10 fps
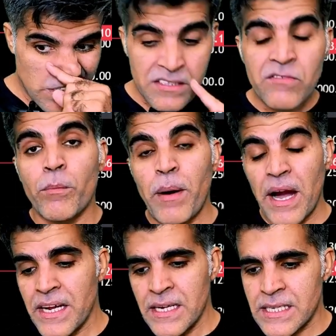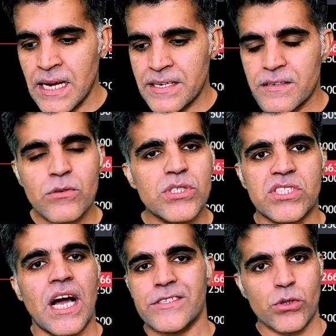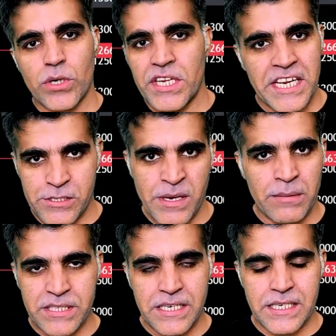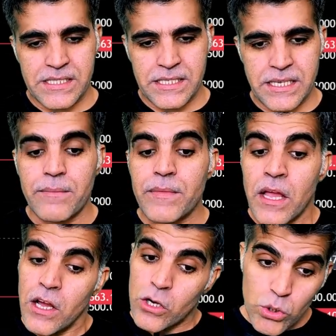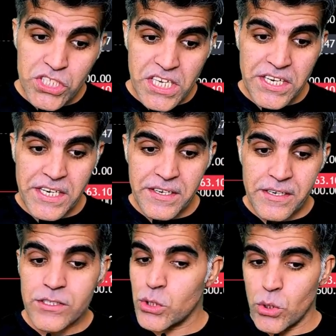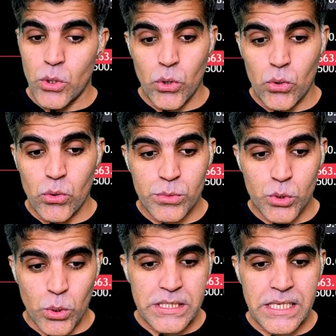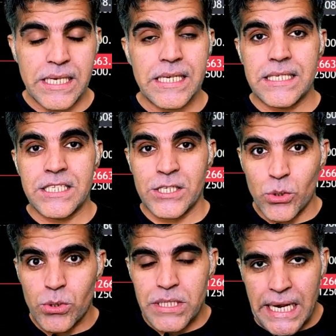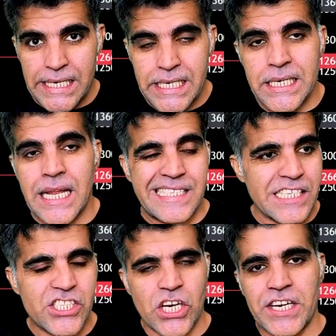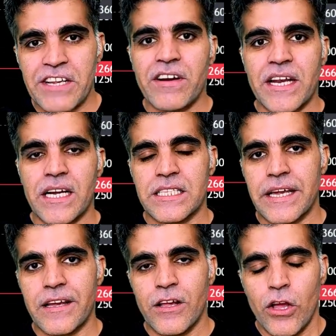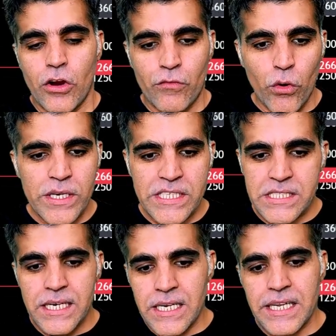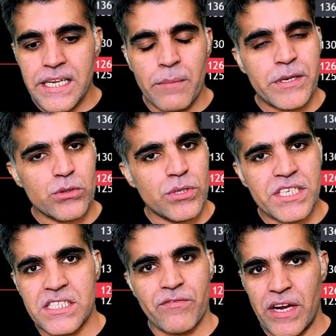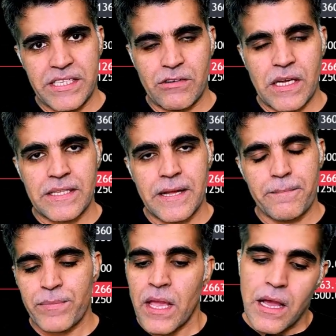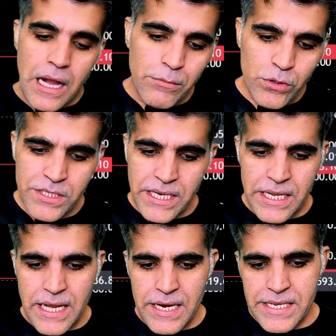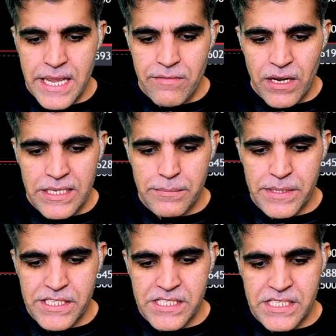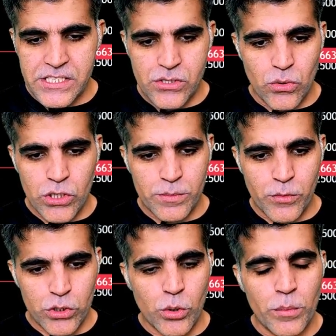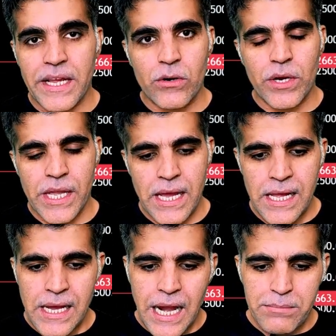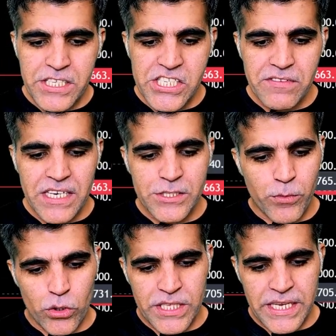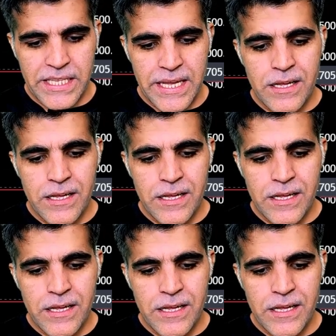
वो बारह हजार कुछ सात सौ की रेंज में आप सेट कर सकते हैं कुछ ट्रेडर जो थोड़े से जिनको टेक्निकल एनालिसिस चार्टिंग वगैरह आती हैं वो इस तरह की अपॉर्चुनिटी से फायदा उठाते हैं अब उन्होंने देखा यार ये वाली बीटीसी की स्ट्रॉन्ग स्पोर्ट तो ब्रेक हो गई है अब नीचे वाली स्पोर्ट देखते हैं